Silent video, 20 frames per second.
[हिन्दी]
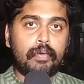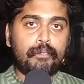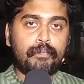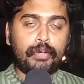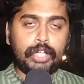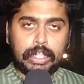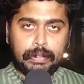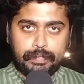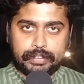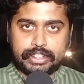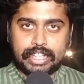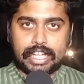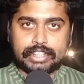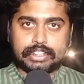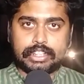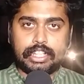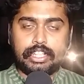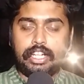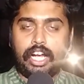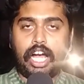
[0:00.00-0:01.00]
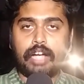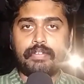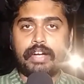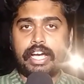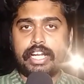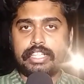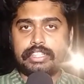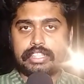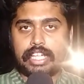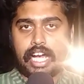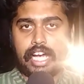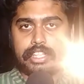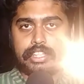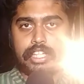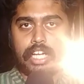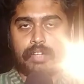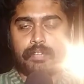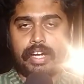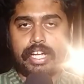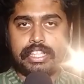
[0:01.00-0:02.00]
पुलिस प्रशासन हमारे
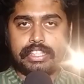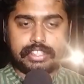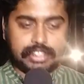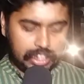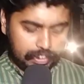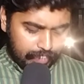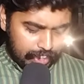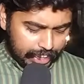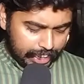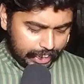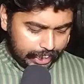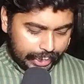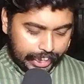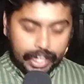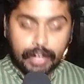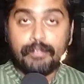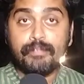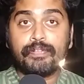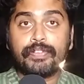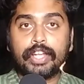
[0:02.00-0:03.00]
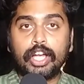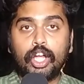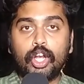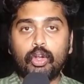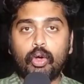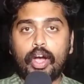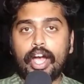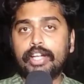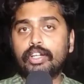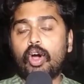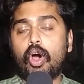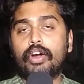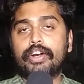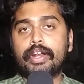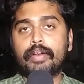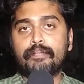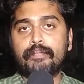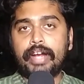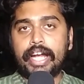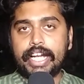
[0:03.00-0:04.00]
साथ हमारी सेवा के लिए लॉ एंड
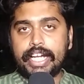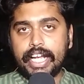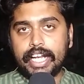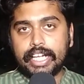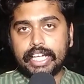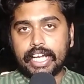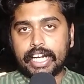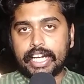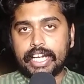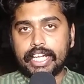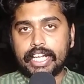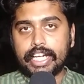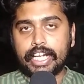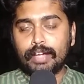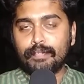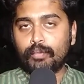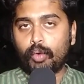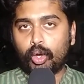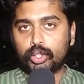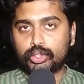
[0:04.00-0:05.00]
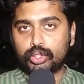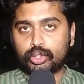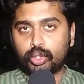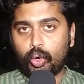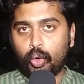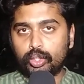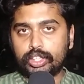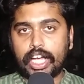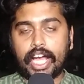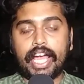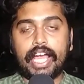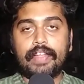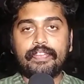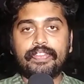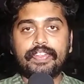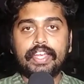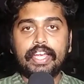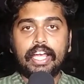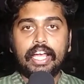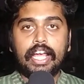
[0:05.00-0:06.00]
ऑर्डर मेंटेन करने के लिए मौजूद होता है
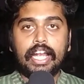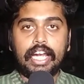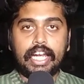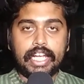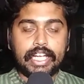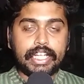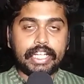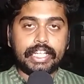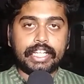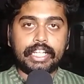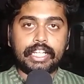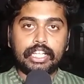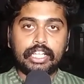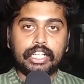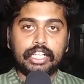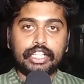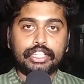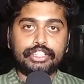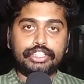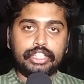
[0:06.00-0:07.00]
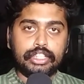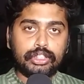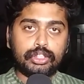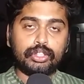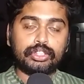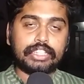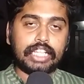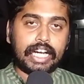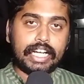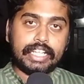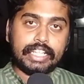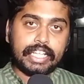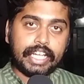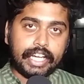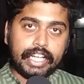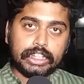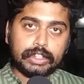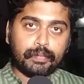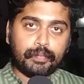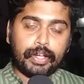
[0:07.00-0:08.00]
लेकिन जिस सुसाइड
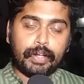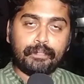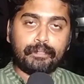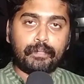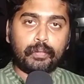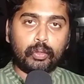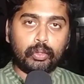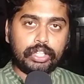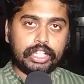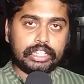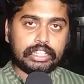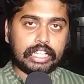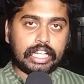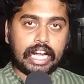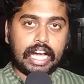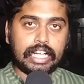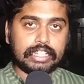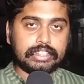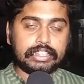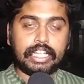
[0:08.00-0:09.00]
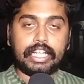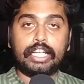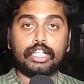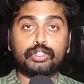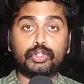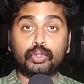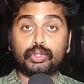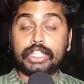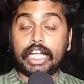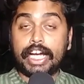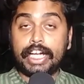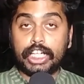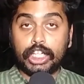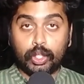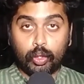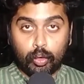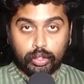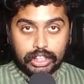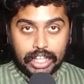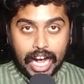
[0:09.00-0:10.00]
केस में पूरी तरह से सुसाइड
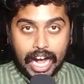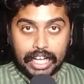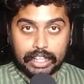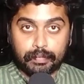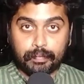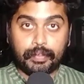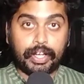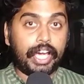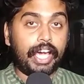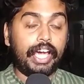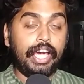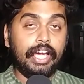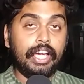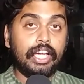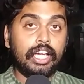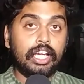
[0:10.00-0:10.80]
नोट हाथ में है